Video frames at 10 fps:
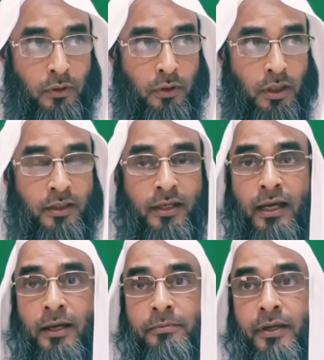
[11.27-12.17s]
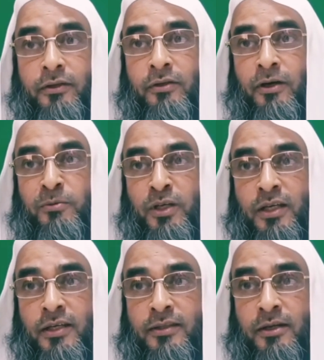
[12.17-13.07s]
এদের আবেগ
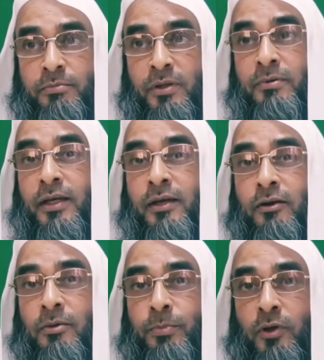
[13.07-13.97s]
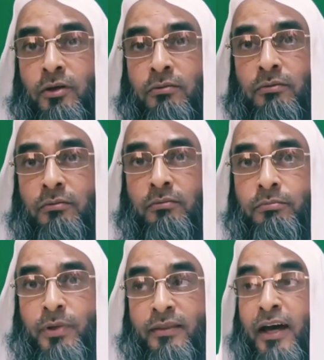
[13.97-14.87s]
ধর্মের ক্ষেত্রে বিবেকের ওপর
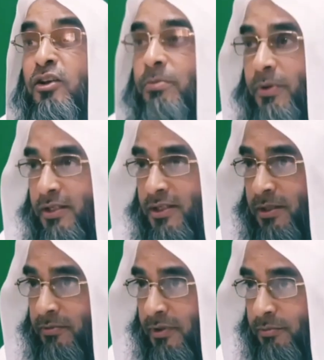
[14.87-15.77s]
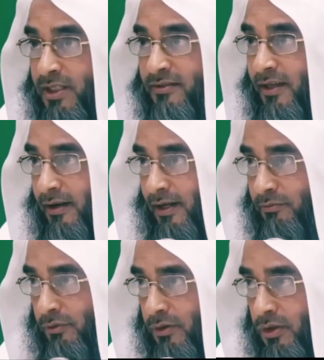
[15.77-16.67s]
প্রাধান্য পেয়েছে বিস্তার
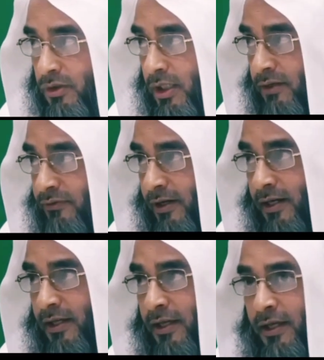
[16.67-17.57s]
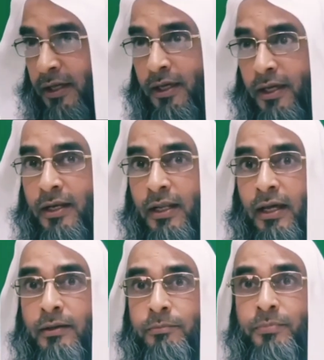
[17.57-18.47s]
লাভ করেছে যার ফলে এরা
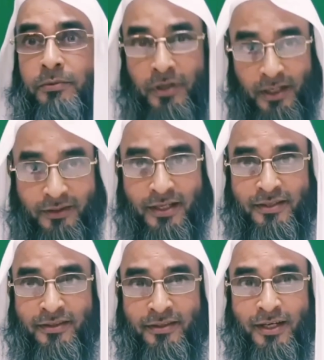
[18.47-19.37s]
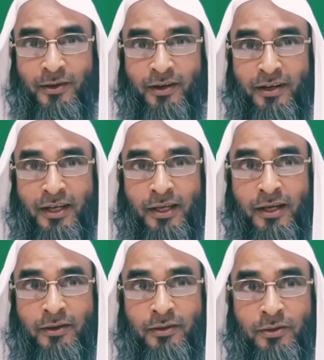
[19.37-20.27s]
বিবেক দিয়ে চিন্তা করে না
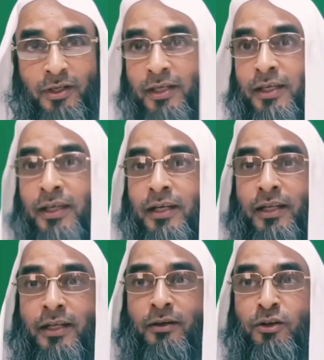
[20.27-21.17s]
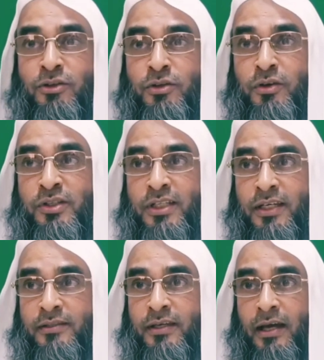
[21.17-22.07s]
দলিলের অনুসরণ
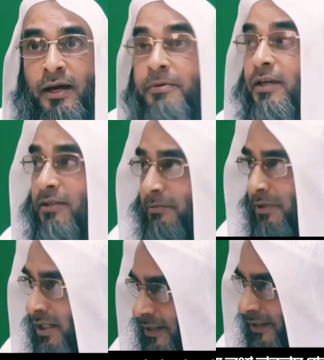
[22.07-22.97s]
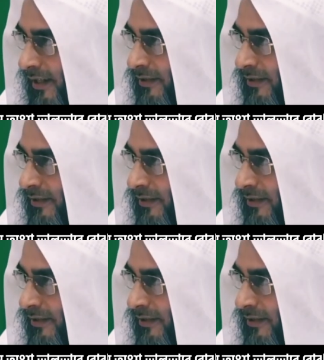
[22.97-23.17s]
চাইতে আবেগ দিয়ে বেশি কাজ দেয়